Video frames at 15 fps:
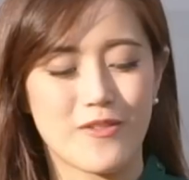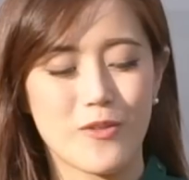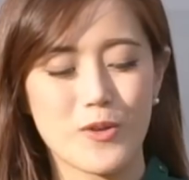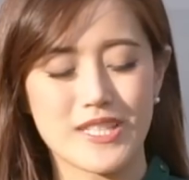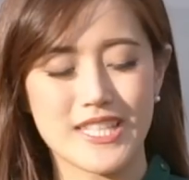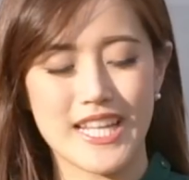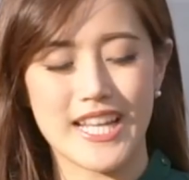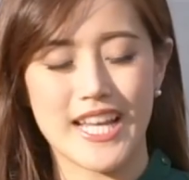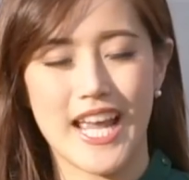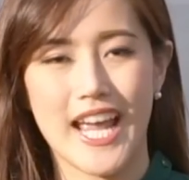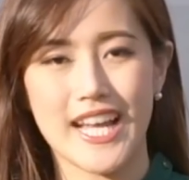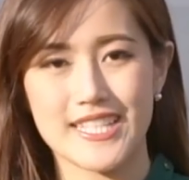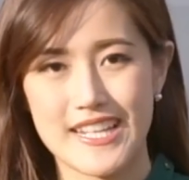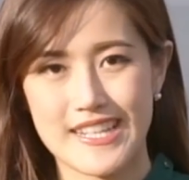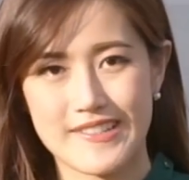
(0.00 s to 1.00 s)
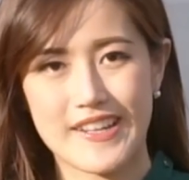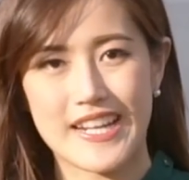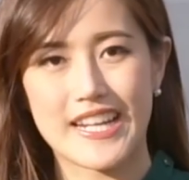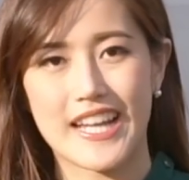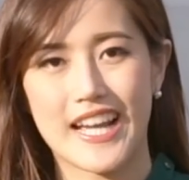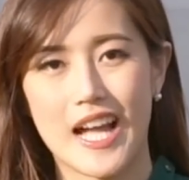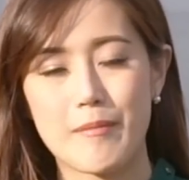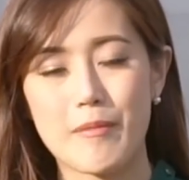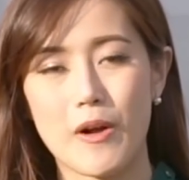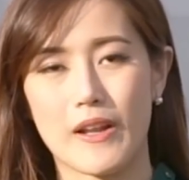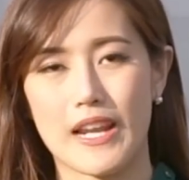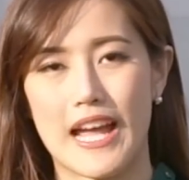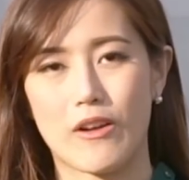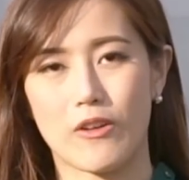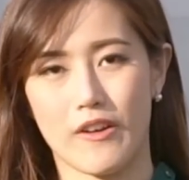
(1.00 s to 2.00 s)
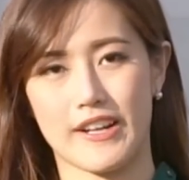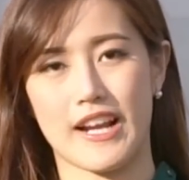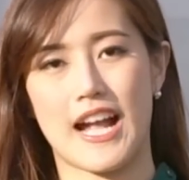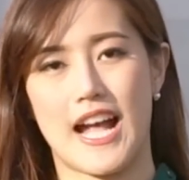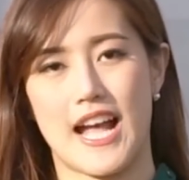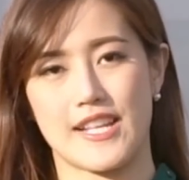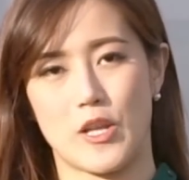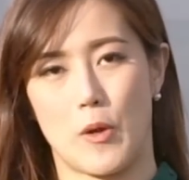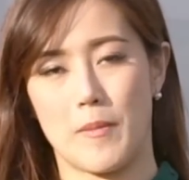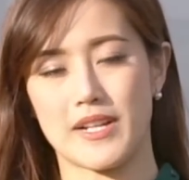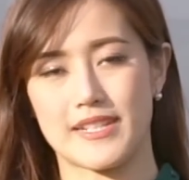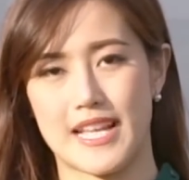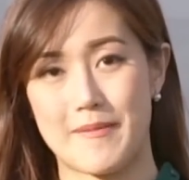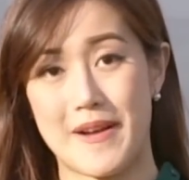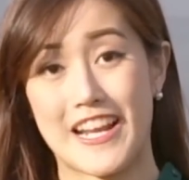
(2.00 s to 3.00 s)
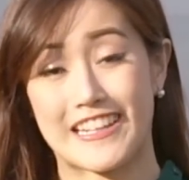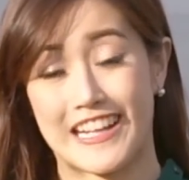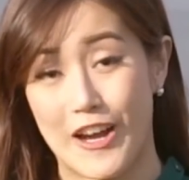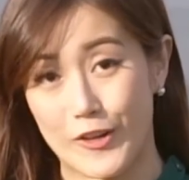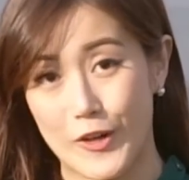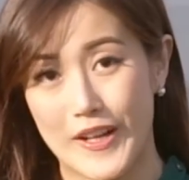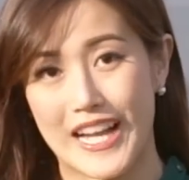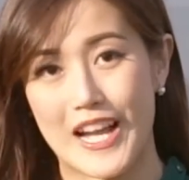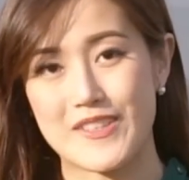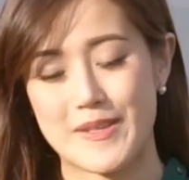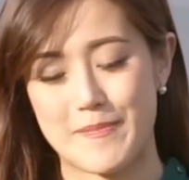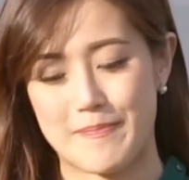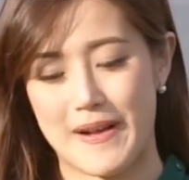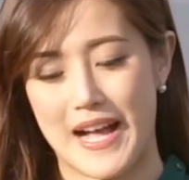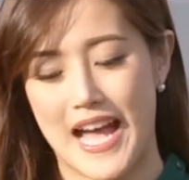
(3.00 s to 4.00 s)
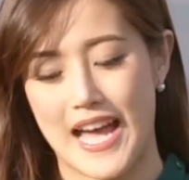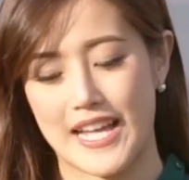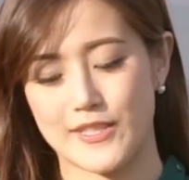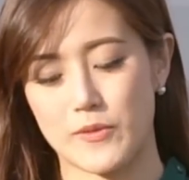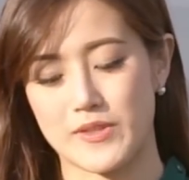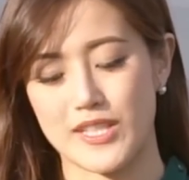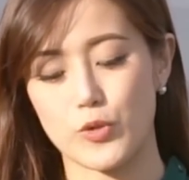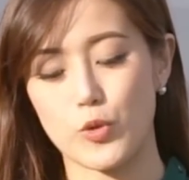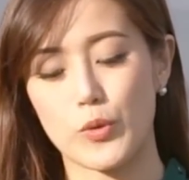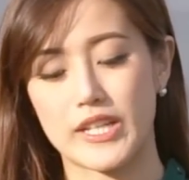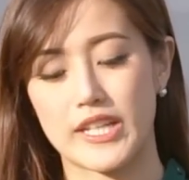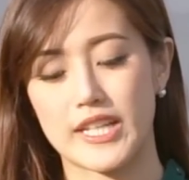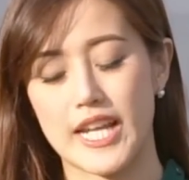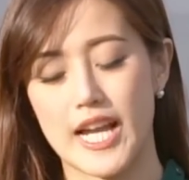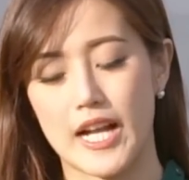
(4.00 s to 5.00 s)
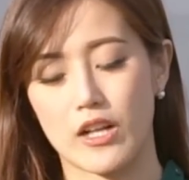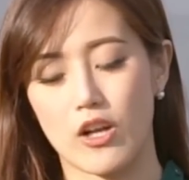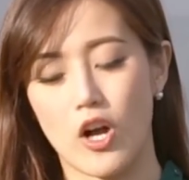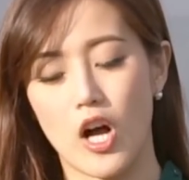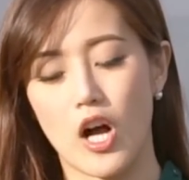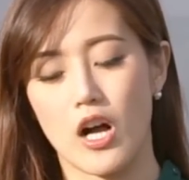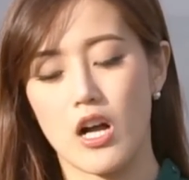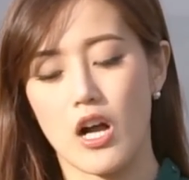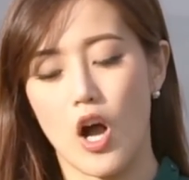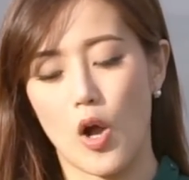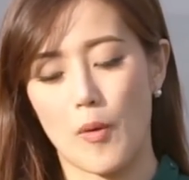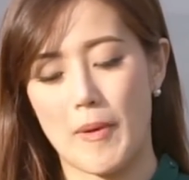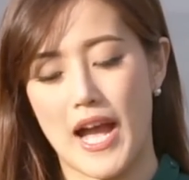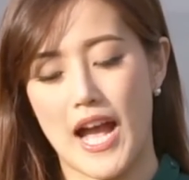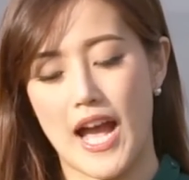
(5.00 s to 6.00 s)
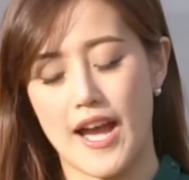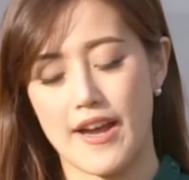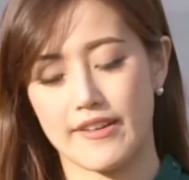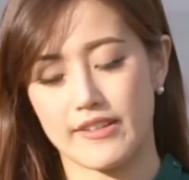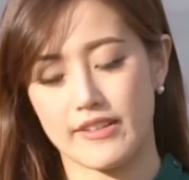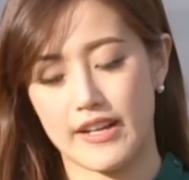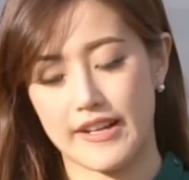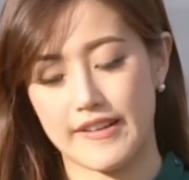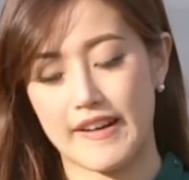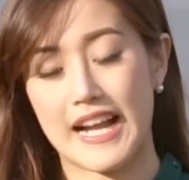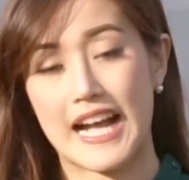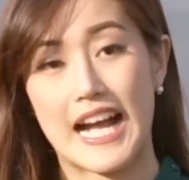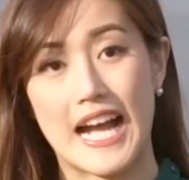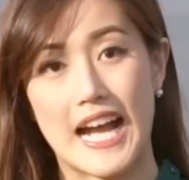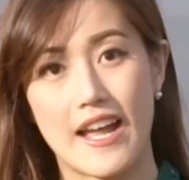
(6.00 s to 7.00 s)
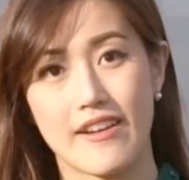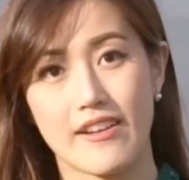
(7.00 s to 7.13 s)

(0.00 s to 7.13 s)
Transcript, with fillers: Fuji XA3 นะคะบอกแล้วก็ราคา 23,990 บาทส่วนเจ้าตัวนี้เนี่ยก็ออกมาในราคา